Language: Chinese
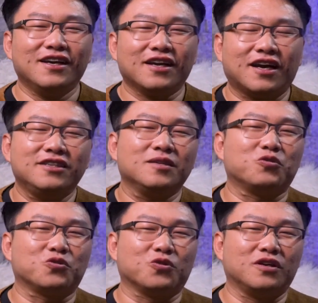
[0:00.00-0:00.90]
可以这么
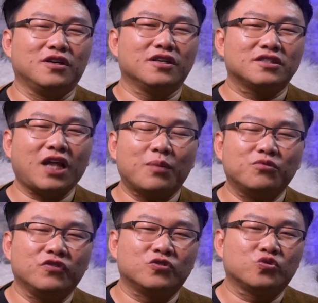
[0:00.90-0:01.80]
说，大部
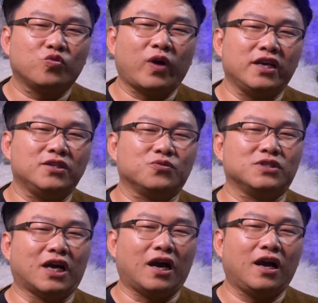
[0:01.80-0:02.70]
分中外艺术
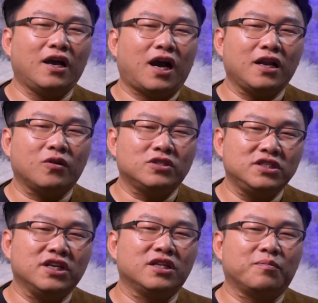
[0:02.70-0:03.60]
家。按照
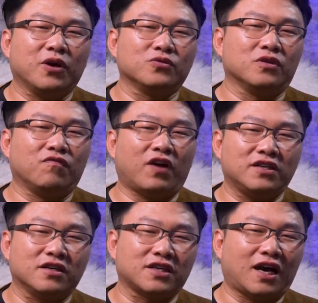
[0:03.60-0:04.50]
今天的标准，往
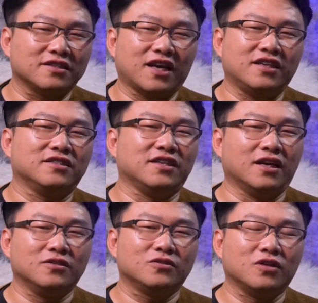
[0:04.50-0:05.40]
上查三十
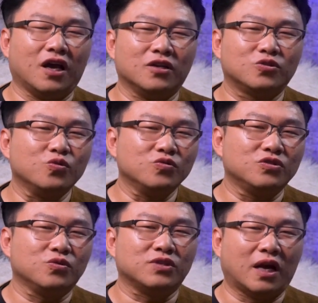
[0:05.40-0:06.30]
年，呃，终
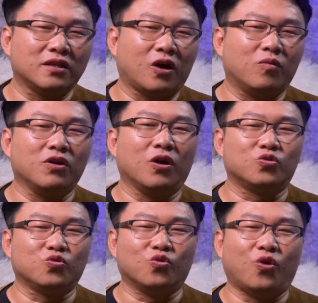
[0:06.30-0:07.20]
究难逃不了
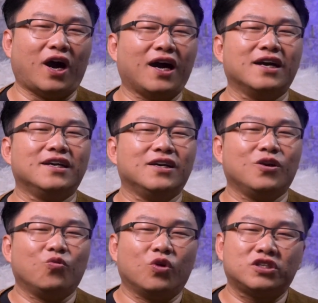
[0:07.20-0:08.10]
如华。
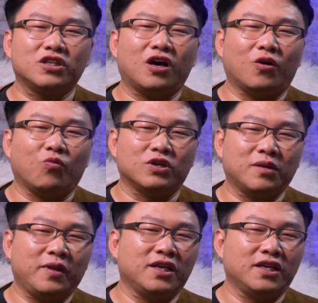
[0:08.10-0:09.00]
我知道我
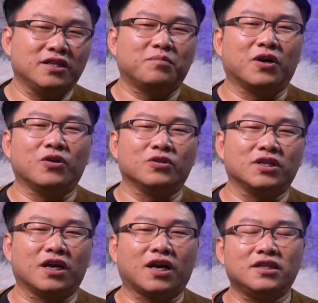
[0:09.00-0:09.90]
身边的年轻的朋友，
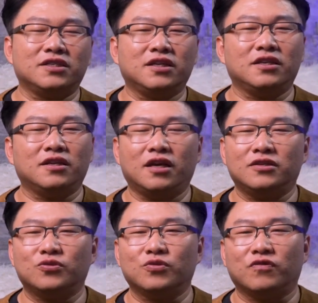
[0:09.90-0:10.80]
像《甘金炼
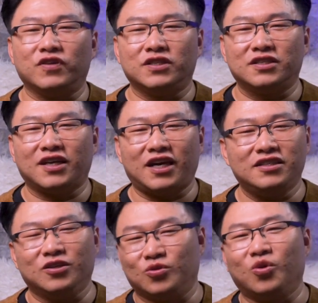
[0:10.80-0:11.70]
金术》的粉丝还是
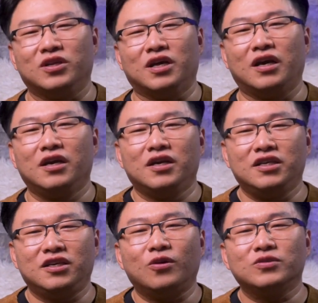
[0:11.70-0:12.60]
挺多的。
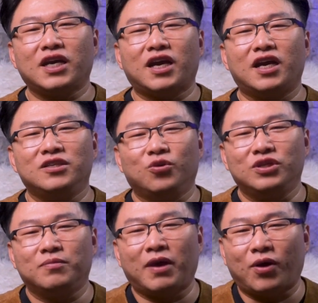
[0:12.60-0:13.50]
以后再看牛
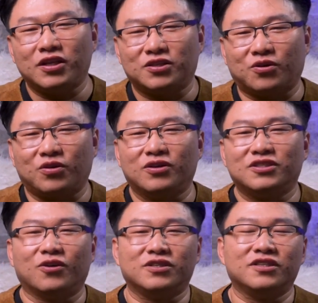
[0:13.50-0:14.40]
一漫画的时候，要
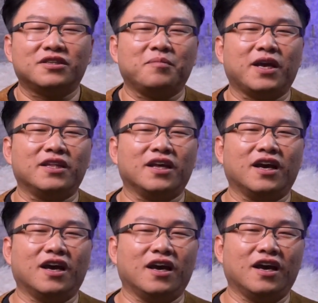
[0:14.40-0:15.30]
小心身边
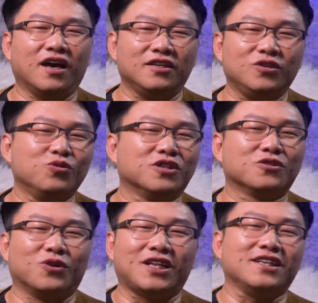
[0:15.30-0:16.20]
的呃 U 型
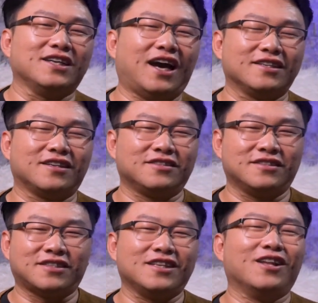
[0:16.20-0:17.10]
锁大侠，当心
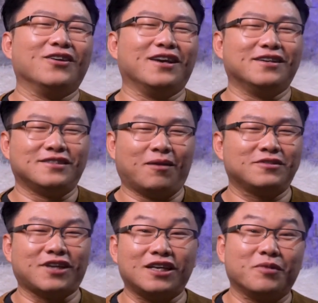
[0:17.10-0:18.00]
砸你脑袋。咱们
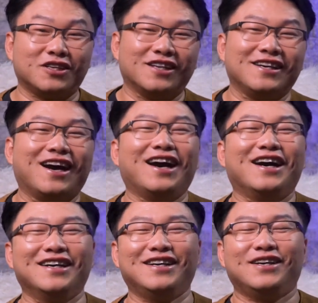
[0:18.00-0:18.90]
砸日本车去。
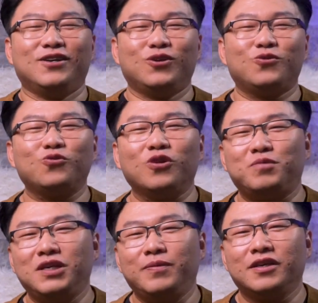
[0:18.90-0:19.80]
如果
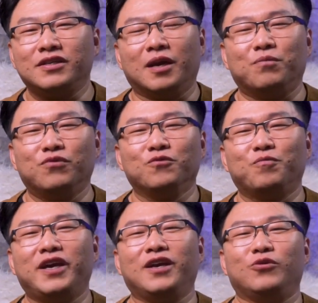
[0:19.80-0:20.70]
批评也不
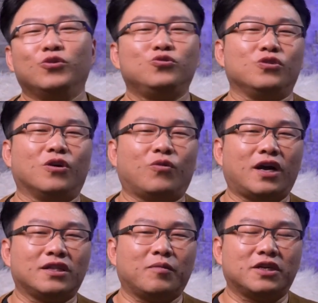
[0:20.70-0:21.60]
被允许的
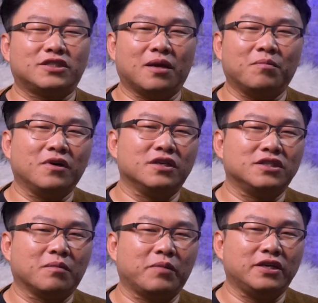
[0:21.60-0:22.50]
话，那么沉默
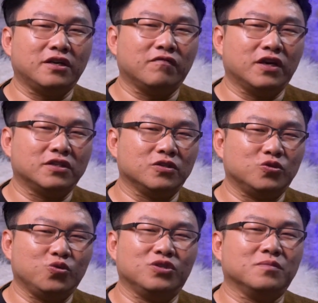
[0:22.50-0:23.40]
将被认为是
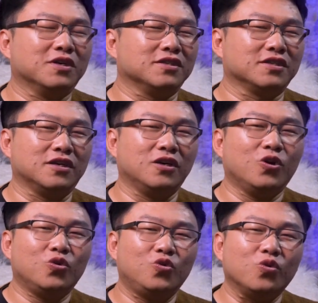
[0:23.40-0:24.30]
居心叵测。
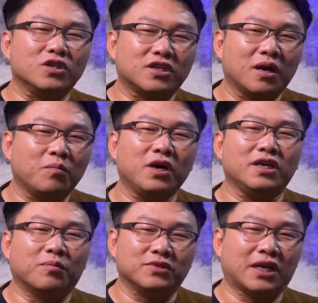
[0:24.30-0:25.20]
如果沉默
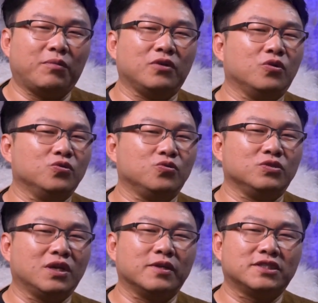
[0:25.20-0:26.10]
也不再被允许，
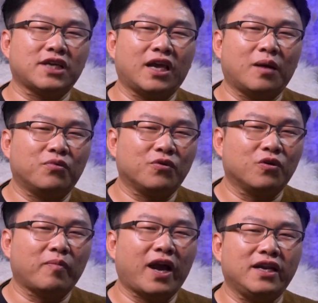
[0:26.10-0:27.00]
那么赞扬不够
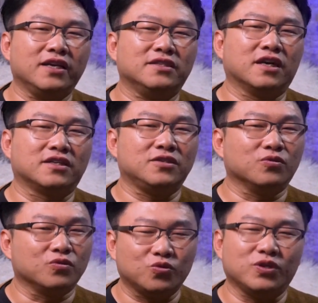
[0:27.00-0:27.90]
卖力将是一
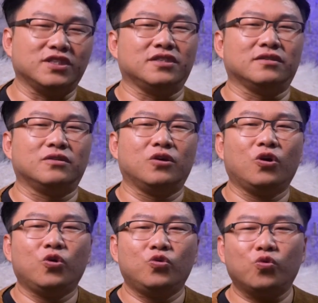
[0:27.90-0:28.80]
种罪行。
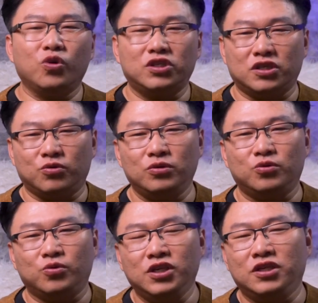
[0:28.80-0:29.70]
如果只允
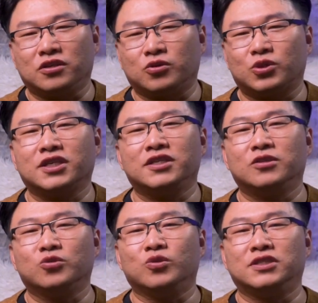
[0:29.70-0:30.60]
许一种声
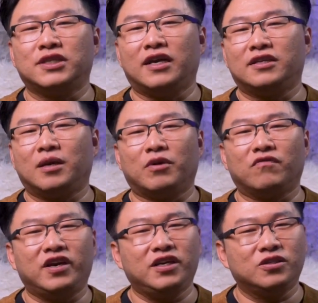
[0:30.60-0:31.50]
音存在，那么
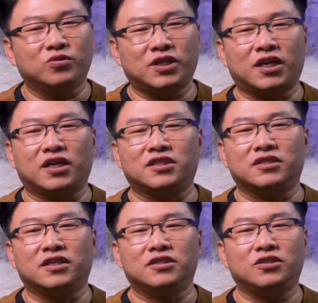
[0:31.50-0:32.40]
唯一存在那个声
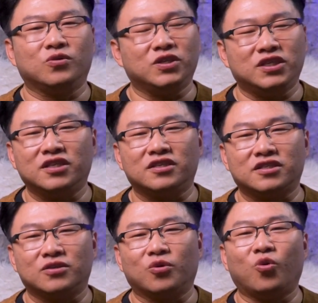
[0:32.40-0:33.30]
音就一定
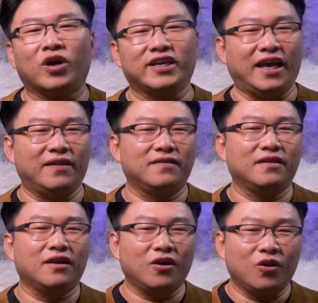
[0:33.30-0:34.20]
是谎言。
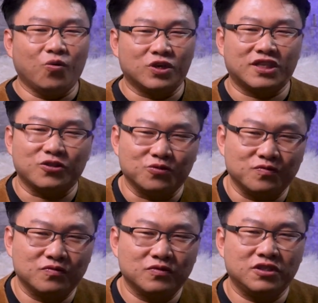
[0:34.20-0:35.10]
我是大熊，
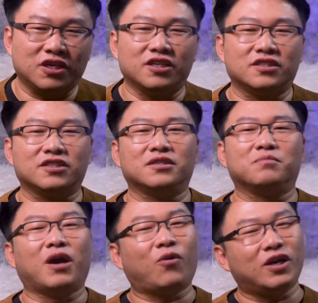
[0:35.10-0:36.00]
这里是
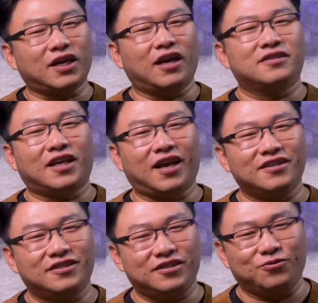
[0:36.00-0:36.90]
漫画家，大家
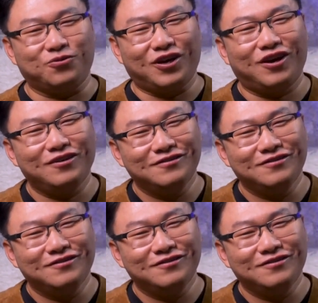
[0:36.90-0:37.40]
记住我啊！